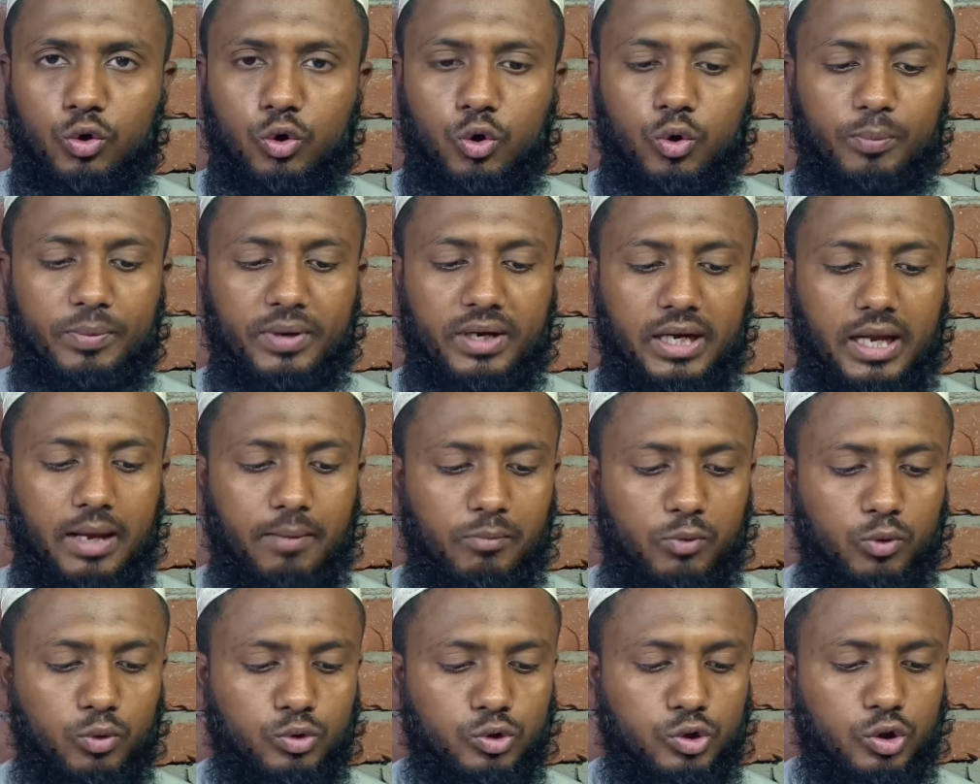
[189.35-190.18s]
করবেন
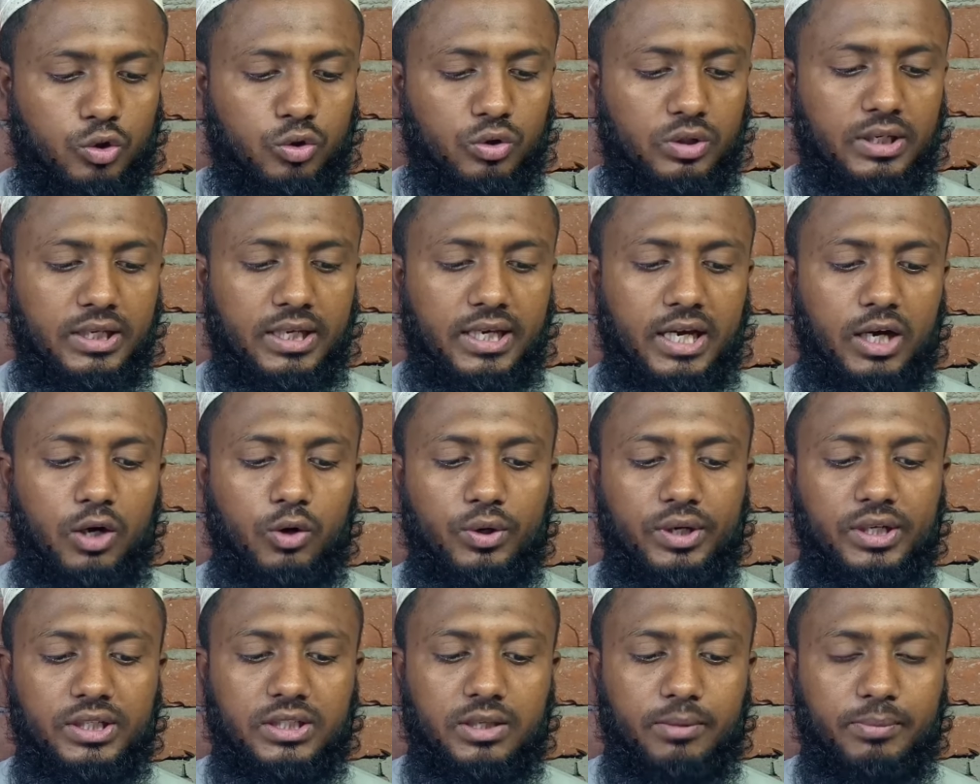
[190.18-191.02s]
নামগুলো যখন লেখা
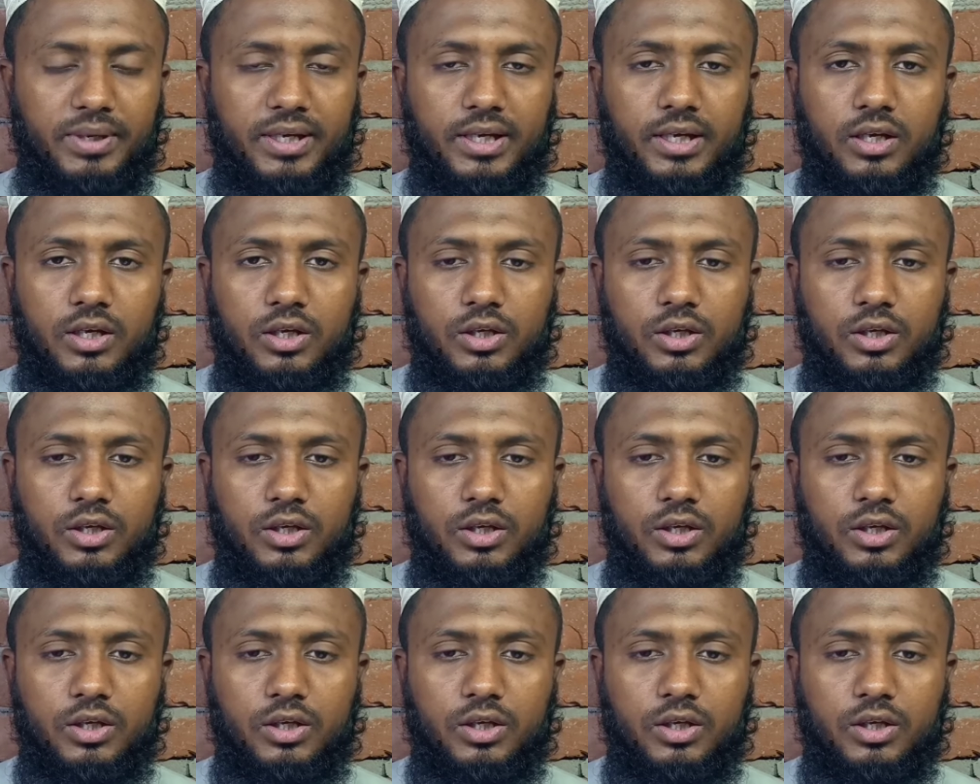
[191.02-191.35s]
হয়ে যাবে